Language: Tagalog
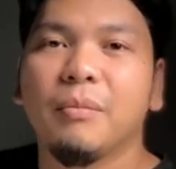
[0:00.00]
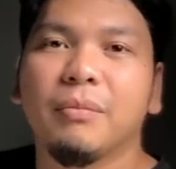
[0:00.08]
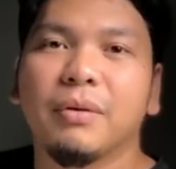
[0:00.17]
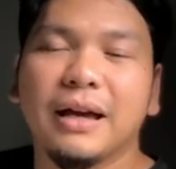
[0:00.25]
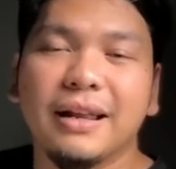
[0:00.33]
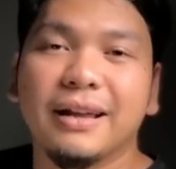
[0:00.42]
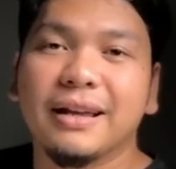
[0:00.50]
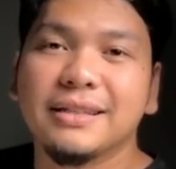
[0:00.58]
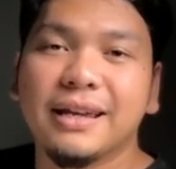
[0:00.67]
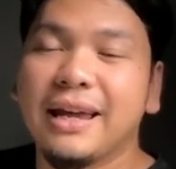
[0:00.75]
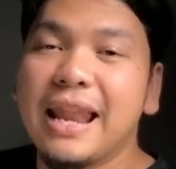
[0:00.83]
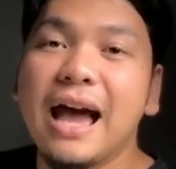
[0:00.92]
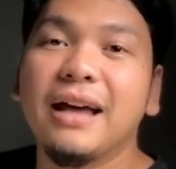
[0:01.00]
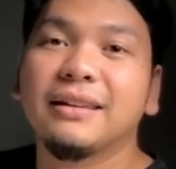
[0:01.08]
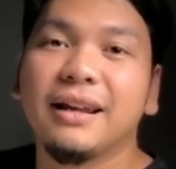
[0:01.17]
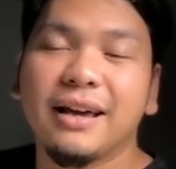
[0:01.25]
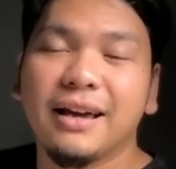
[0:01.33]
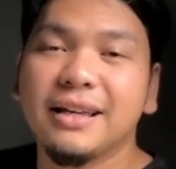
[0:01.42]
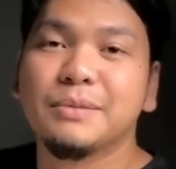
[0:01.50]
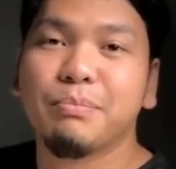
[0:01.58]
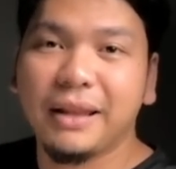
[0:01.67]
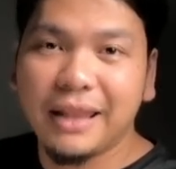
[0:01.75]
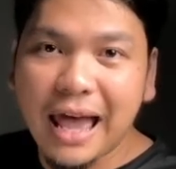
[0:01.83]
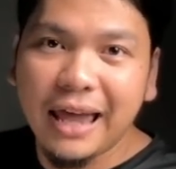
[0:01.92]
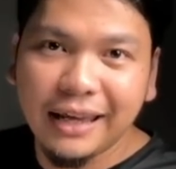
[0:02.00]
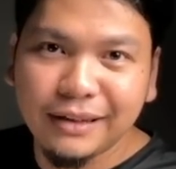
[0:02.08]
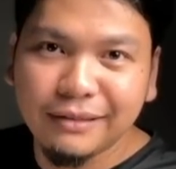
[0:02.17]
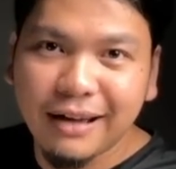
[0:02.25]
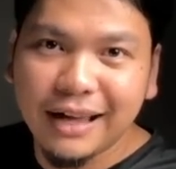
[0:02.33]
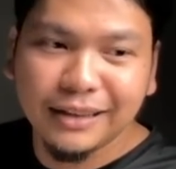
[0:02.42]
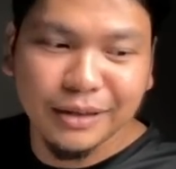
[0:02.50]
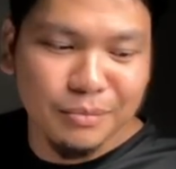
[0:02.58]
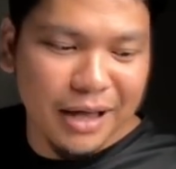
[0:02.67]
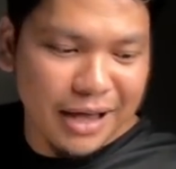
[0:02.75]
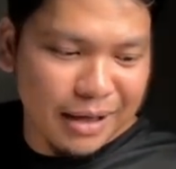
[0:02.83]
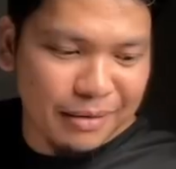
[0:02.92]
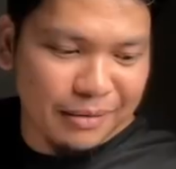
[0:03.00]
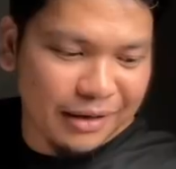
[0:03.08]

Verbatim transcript: Kasi kailangan talagang ispadahin yung ating mga